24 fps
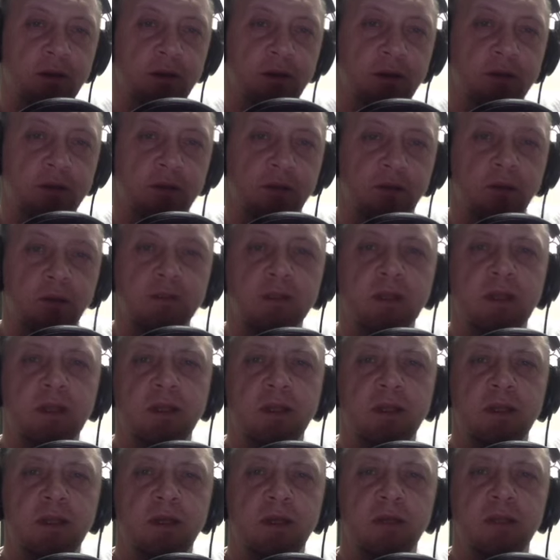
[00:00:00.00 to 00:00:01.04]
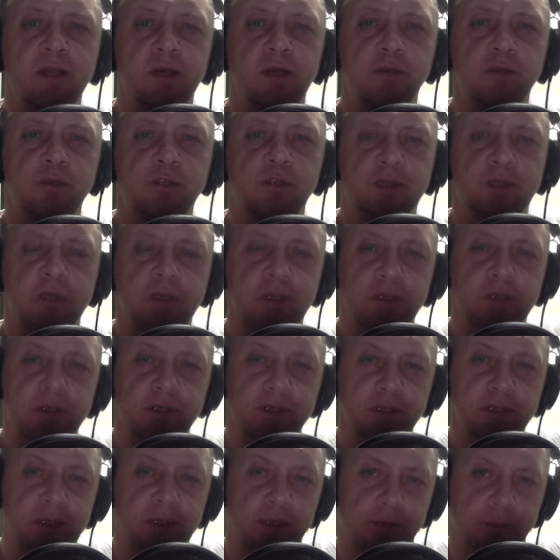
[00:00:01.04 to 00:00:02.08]
Что знал я тогда об учении
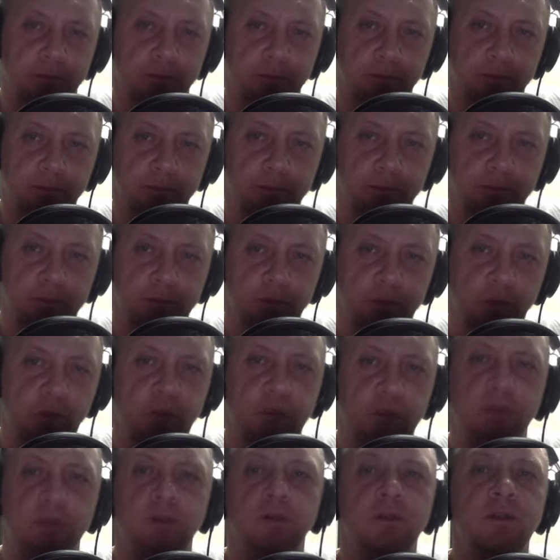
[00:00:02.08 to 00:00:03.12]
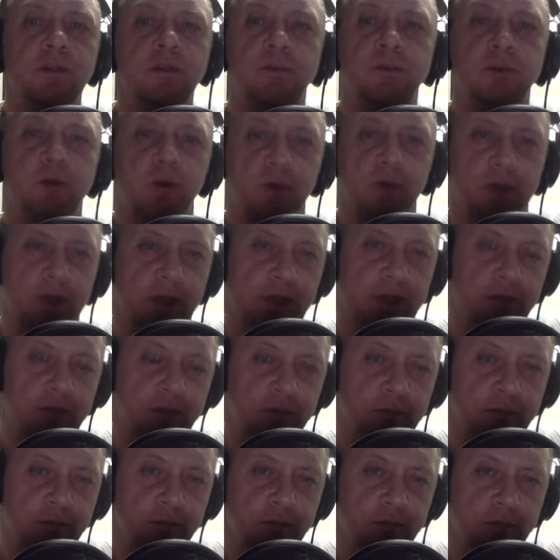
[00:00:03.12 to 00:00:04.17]
дзен? Очень немногое.
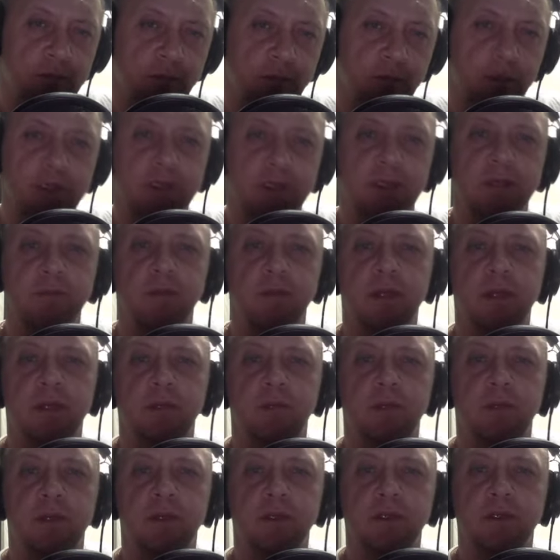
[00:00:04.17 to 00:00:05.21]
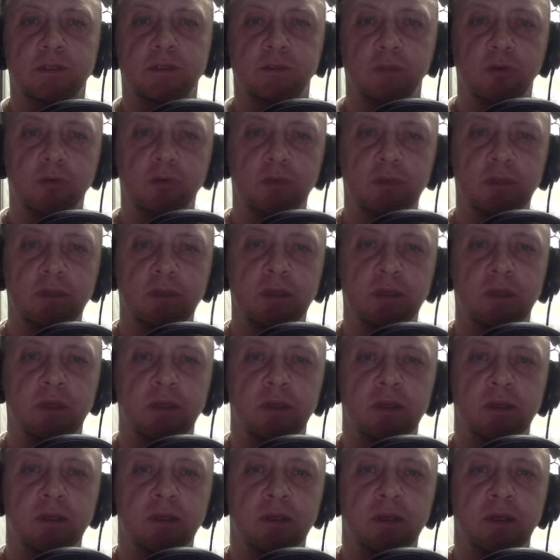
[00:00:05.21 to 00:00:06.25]
Мысли мои были смутны,
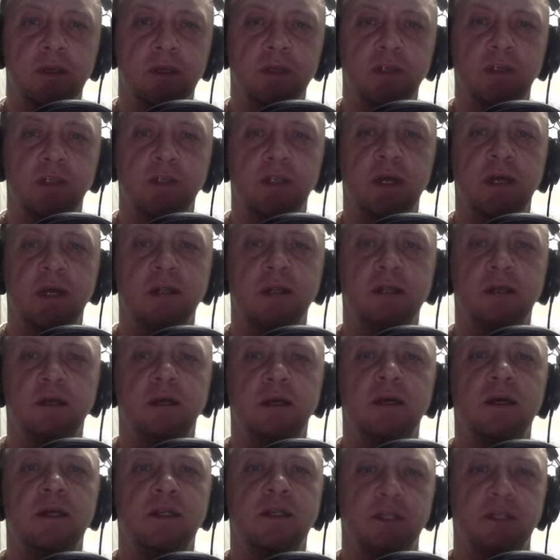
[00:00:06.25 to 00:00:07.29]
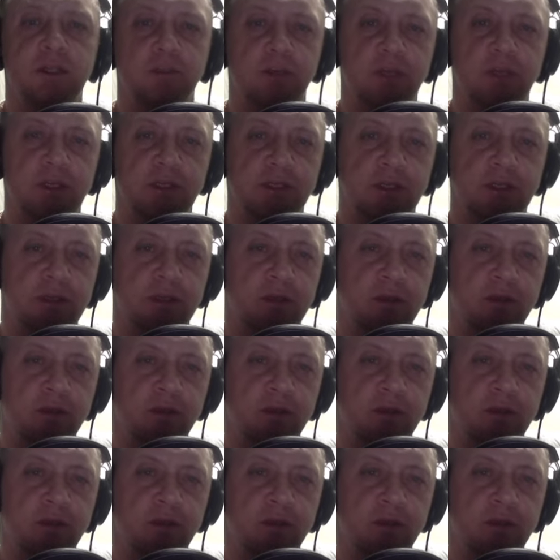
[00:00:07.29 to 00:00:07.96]
ожидания ошибочны.